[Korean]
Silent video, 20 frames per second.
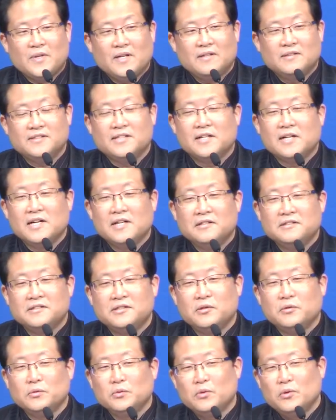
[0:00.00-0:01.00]
사랑하는
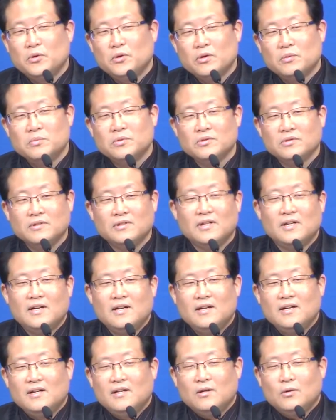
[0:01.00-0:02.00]
성도 여러분,
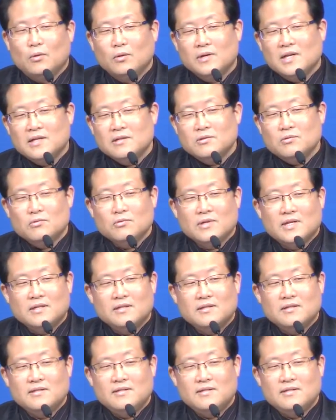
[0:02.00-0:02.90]
고난 주간을